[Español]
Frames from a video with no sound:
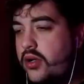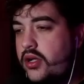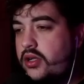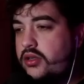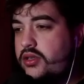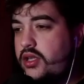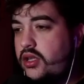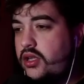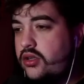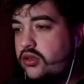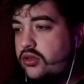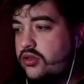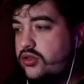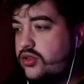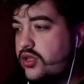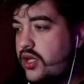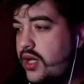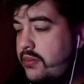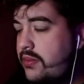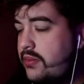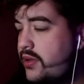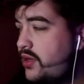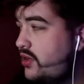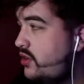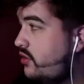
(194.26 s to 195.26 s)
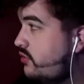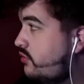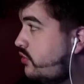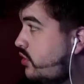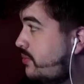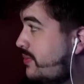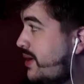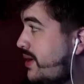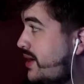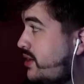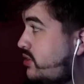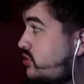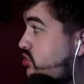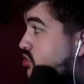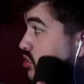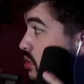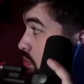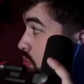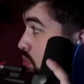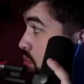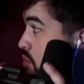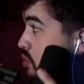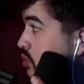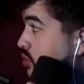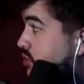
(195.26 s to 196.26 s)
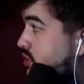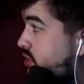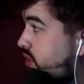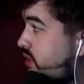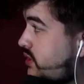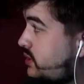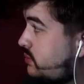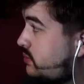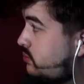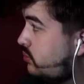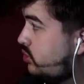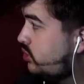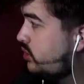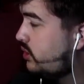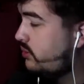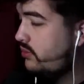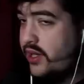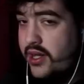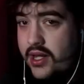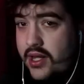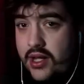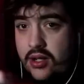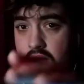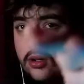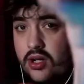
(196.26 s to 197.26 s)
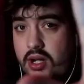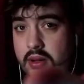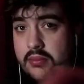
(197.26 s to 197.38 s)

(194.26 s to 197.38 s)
Bueno, chicos, lamento informaros muchísimo, de verdad, lo